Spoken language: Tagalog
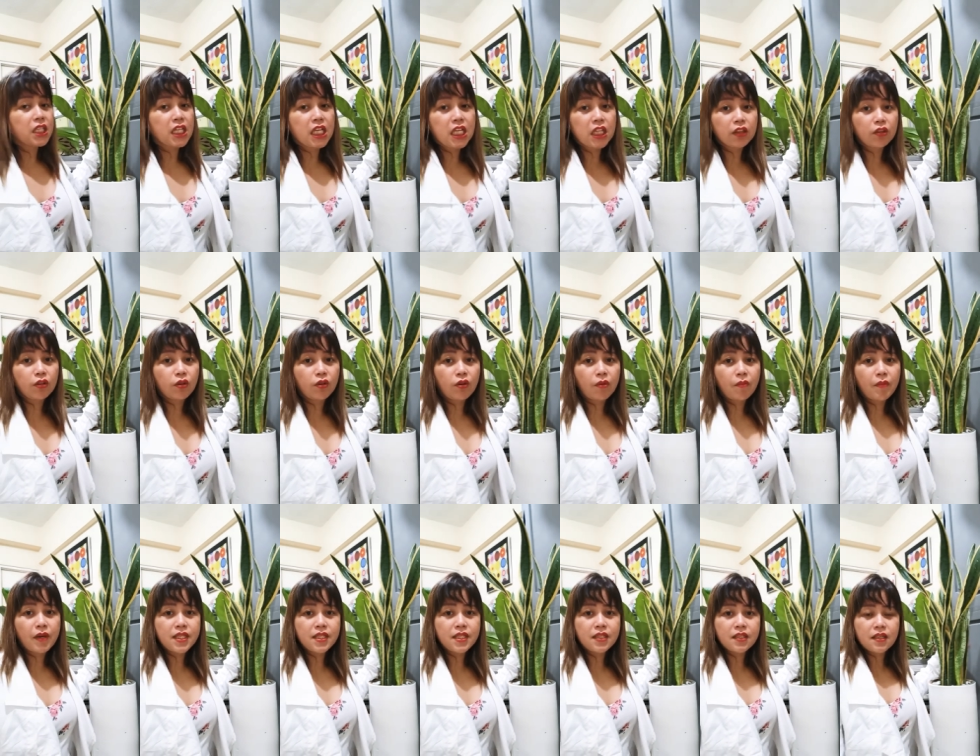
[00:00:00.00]
dito,
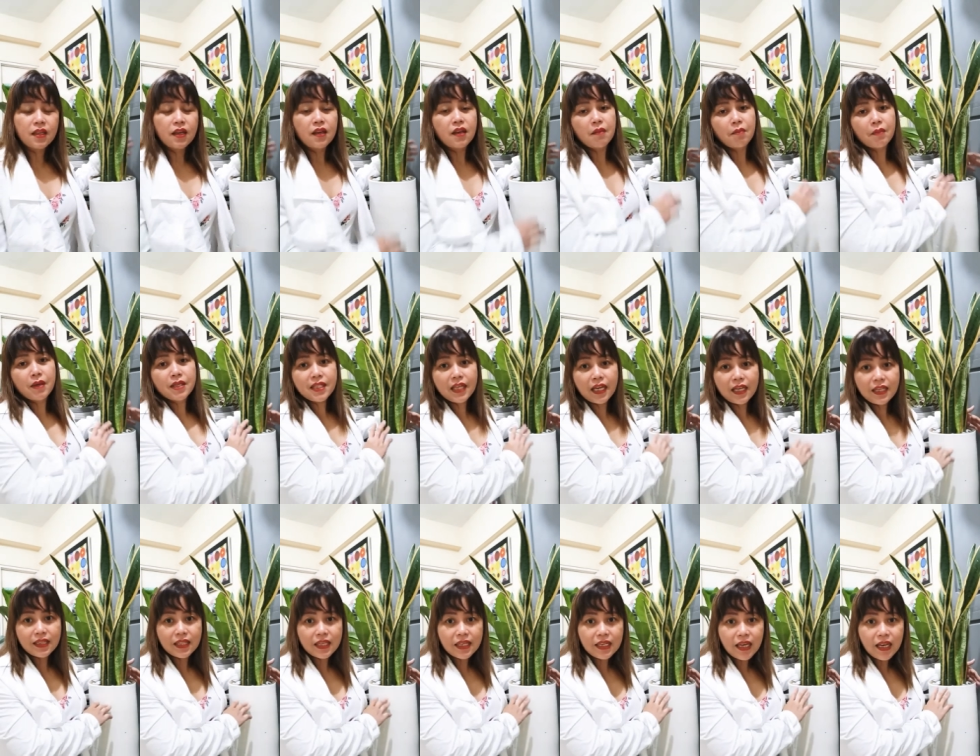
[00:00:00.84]
mas mas
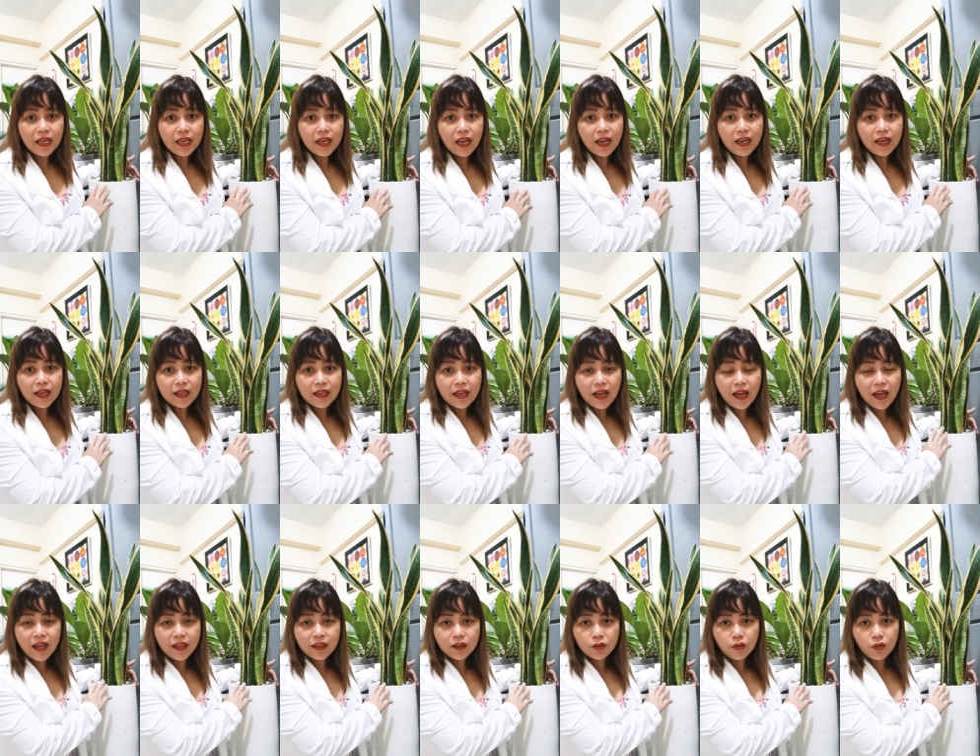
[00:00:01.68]
ideal
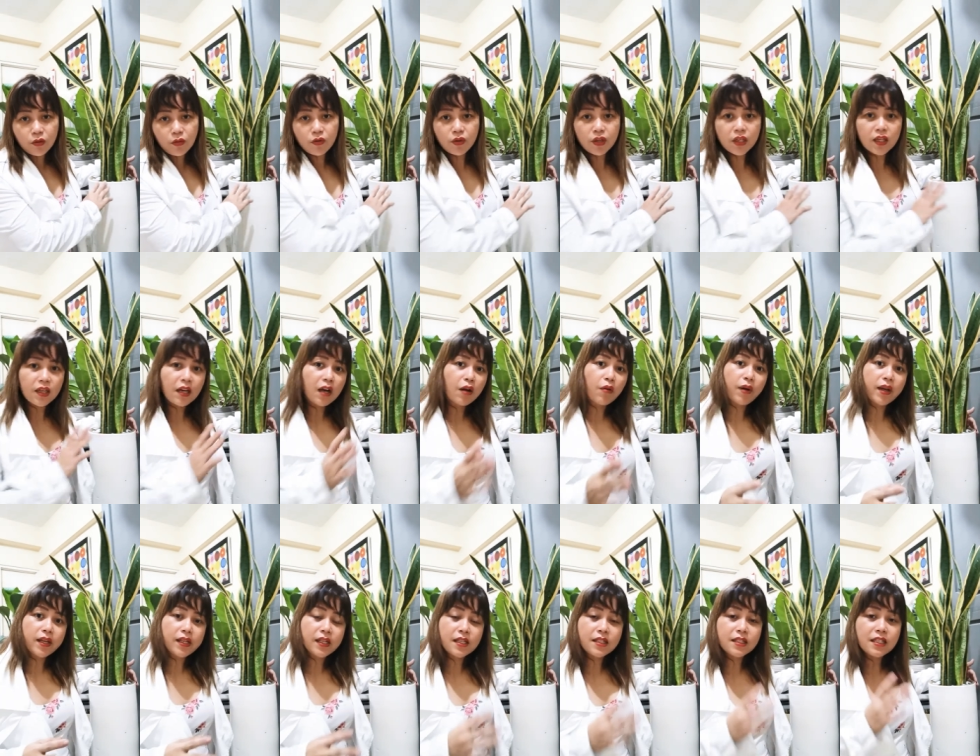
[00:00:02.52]
alagaan to kung ikaw
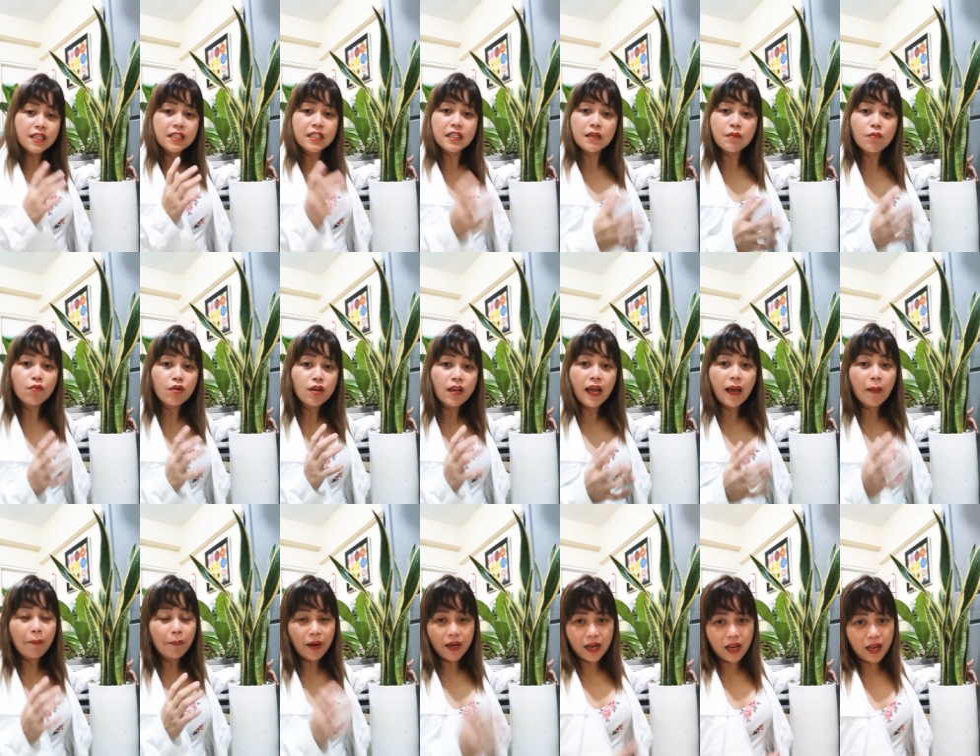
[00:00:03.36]
ay
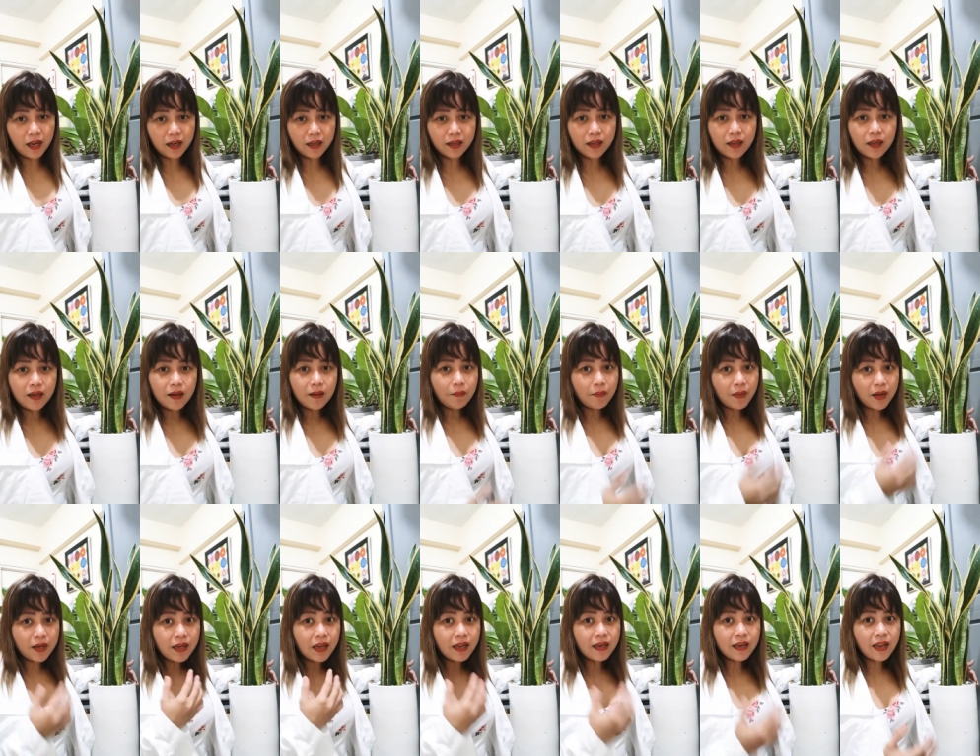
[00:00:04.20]
nagsisimula pa lang
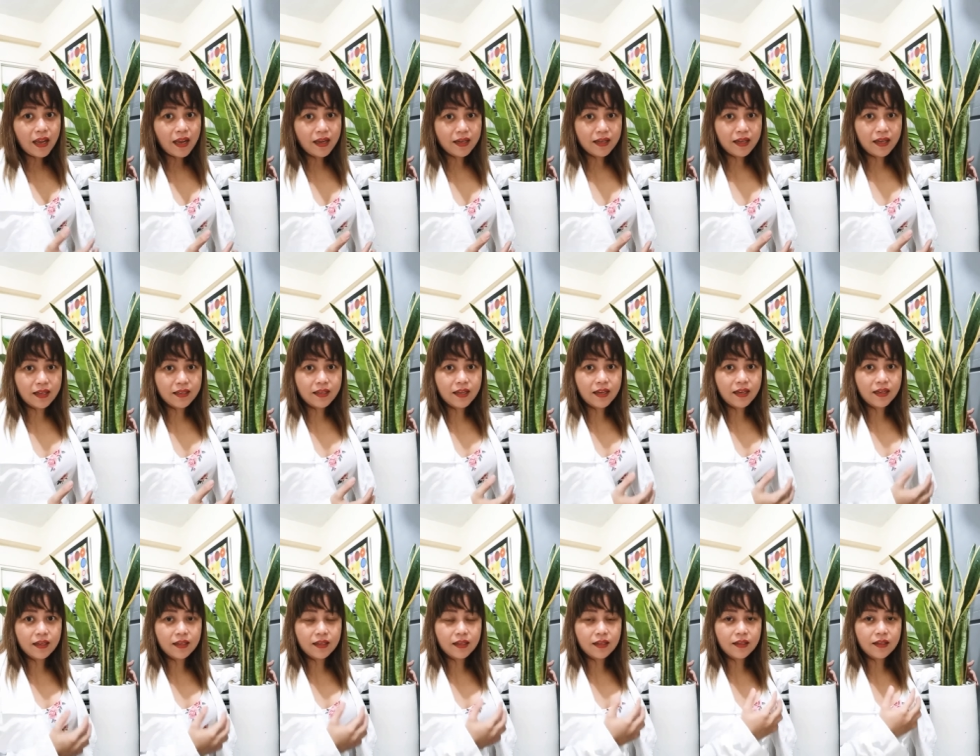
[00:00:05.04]
mag-alaga
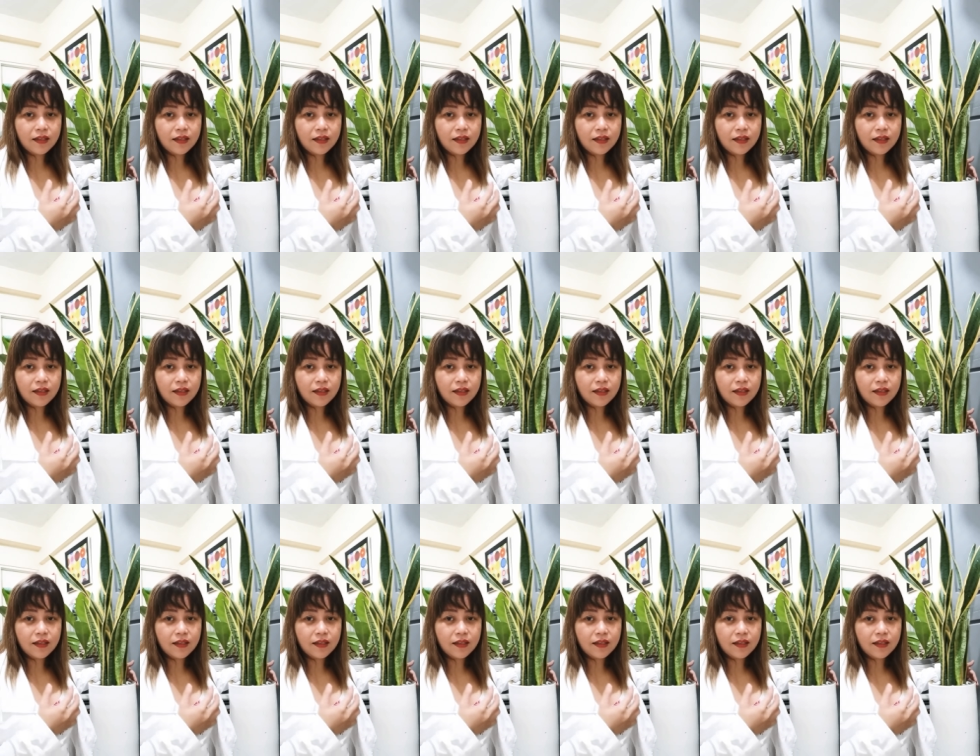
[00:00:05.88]
ng